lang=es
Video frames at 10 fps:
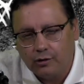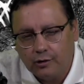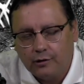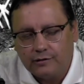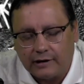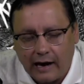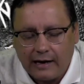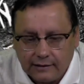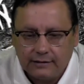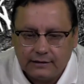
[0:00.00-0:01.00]

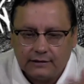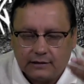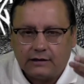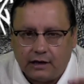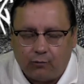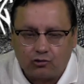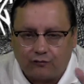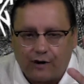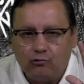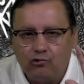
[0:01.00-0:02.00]
Será el voto
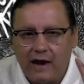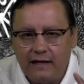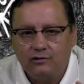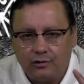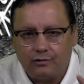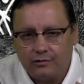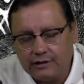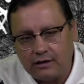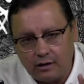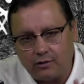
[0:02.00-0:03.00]
fraudulento
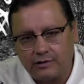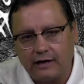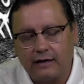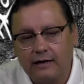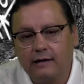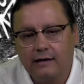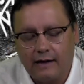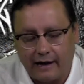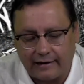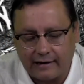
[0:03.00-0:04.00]
y lo quiere
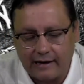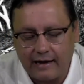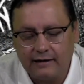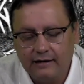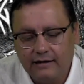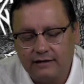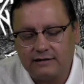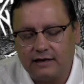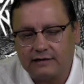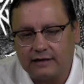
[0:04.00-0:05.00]
arreglar
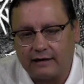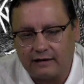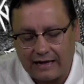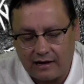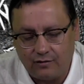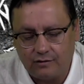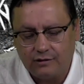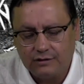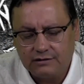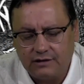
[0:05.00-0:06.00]
este secretario
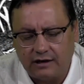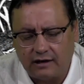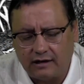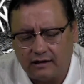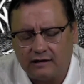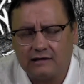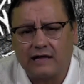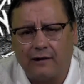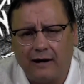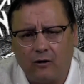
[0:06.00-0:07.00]
del
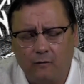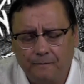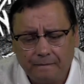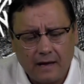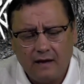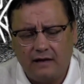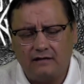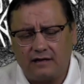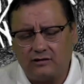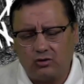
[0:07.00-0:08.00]
trabajo.
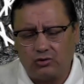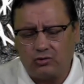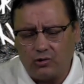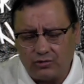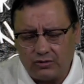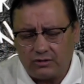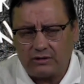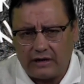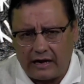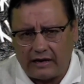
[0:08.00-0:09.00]
Entre estos dos
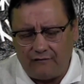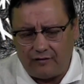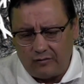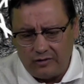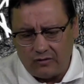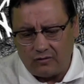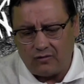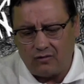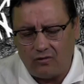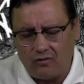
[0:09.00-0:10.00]
aquel
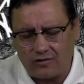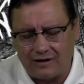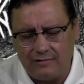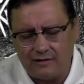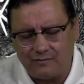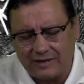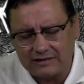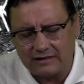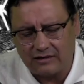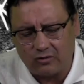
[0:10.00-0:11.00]
fenómeno horrible de
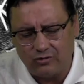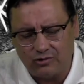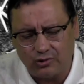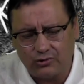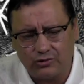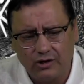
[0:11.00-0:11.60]
pasta de conchos,